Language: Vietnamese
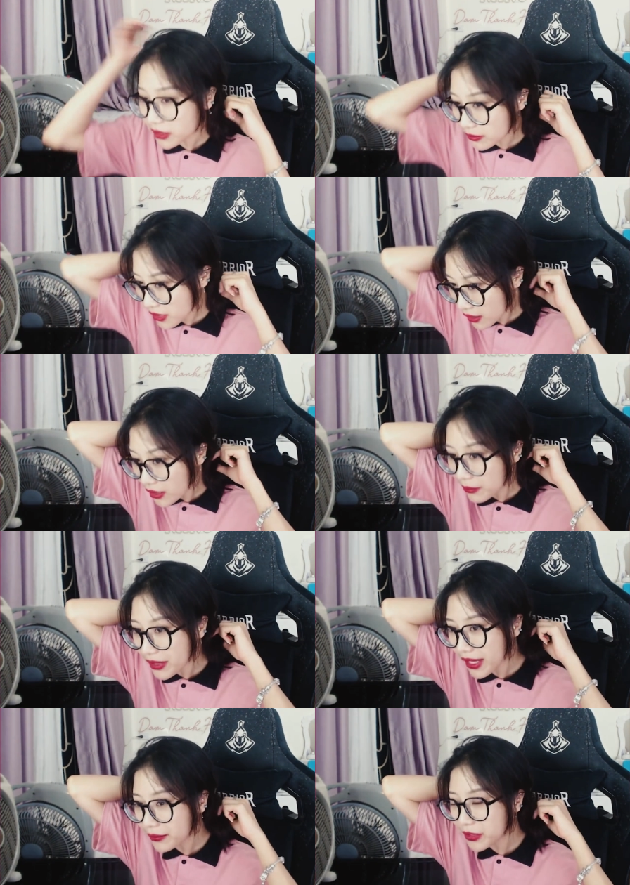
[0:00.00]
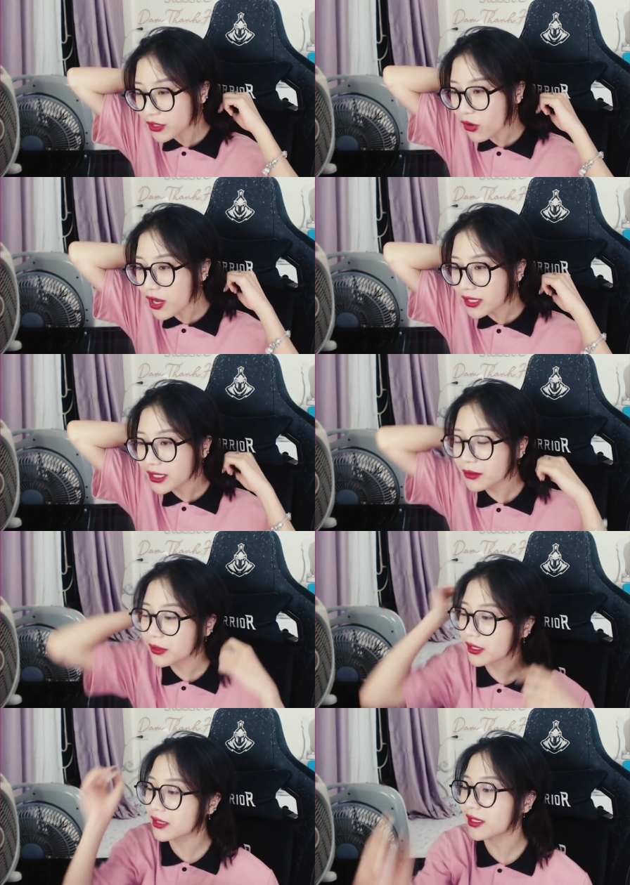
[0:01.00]
chấp nhận là mẹ mình nỗ lực chứ
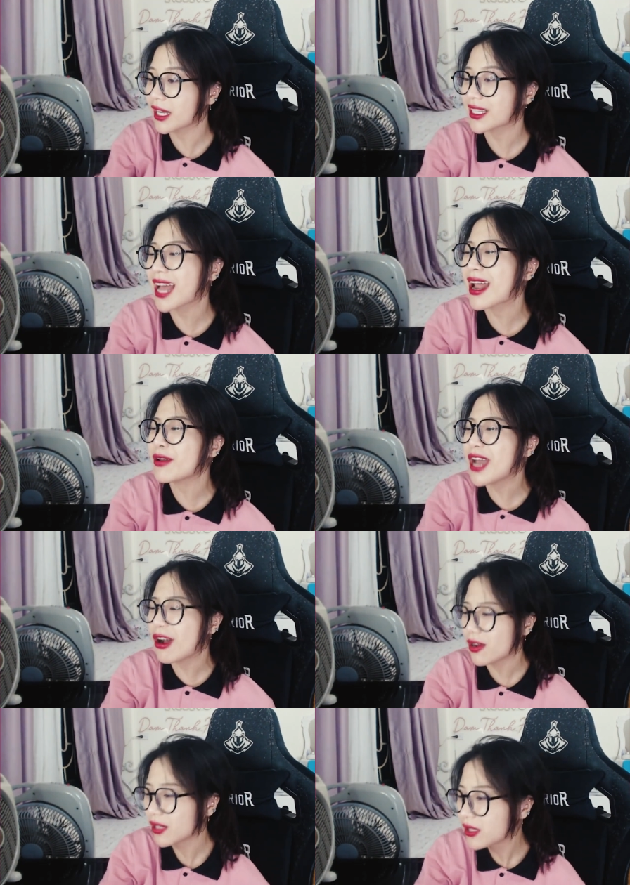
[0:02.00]
đại gia nào hiểu